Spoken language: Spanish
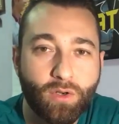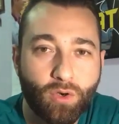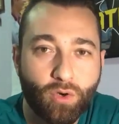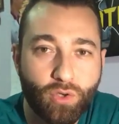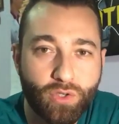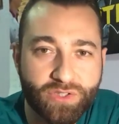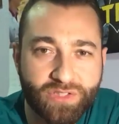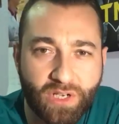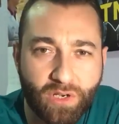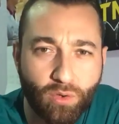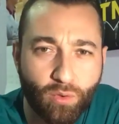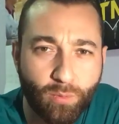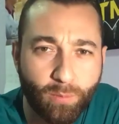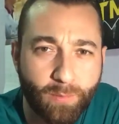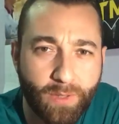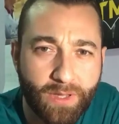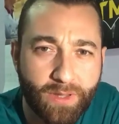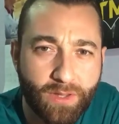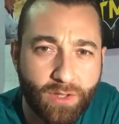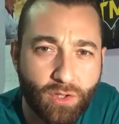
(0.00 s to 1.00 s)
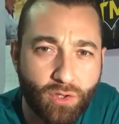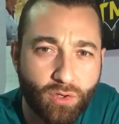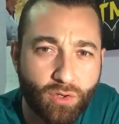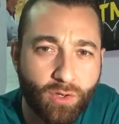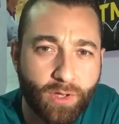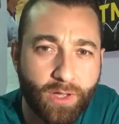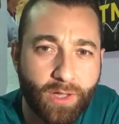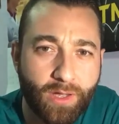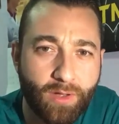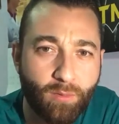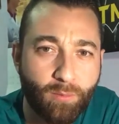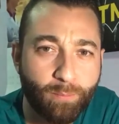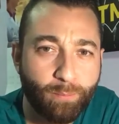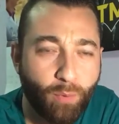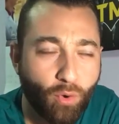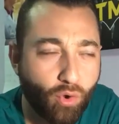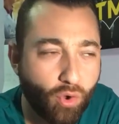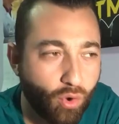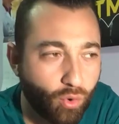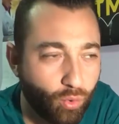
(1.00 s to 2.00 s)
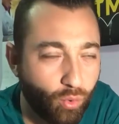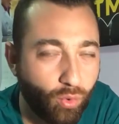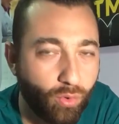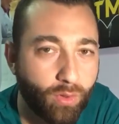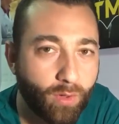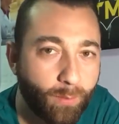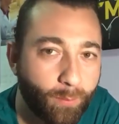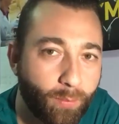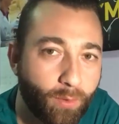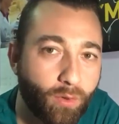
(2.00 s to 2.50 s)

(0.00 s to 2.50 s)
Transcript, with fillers: Hoy os traigo un vídeo que un poco crudo